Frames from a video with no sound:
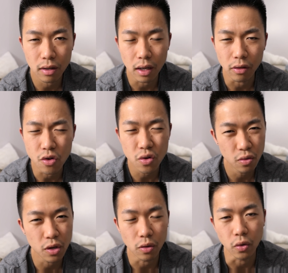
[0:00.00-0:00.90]
あの
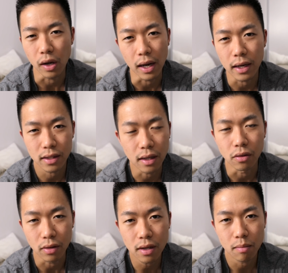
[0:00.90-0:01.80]
宗教とかから来てん
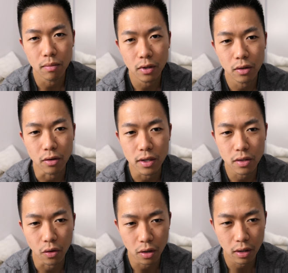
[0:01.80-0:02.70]
のね
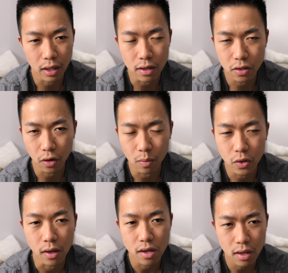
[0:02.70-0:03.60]
クリストキリスト系も
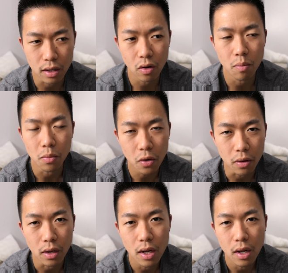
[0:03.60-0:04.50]
そうだし日本
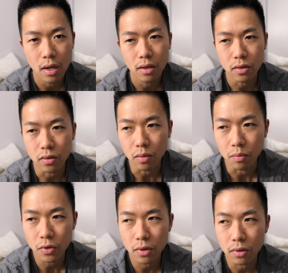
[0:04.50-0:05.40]
もその
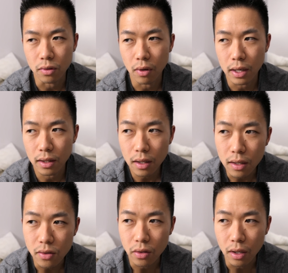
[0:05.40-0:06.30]
部族のあれ
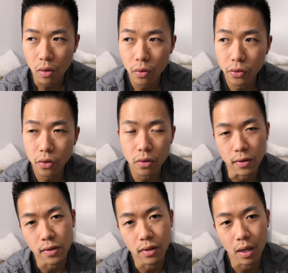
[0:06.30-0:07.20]
でそうやって
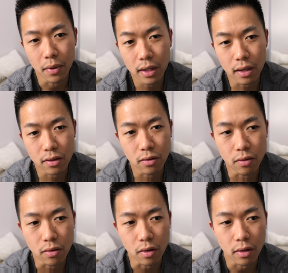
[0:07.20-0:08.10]
コントロールするためにそ
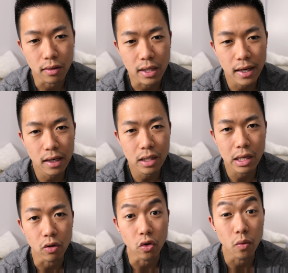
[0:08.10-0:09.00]
の罪悪
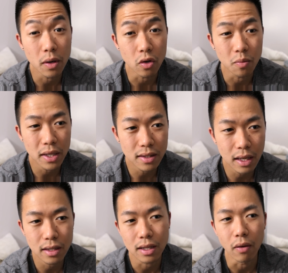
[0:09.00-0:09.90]
感を埋め尽
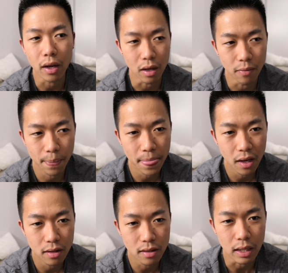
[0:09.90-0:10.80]
けてたわけよ
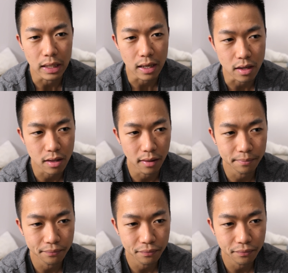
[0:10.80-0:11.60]
性に対して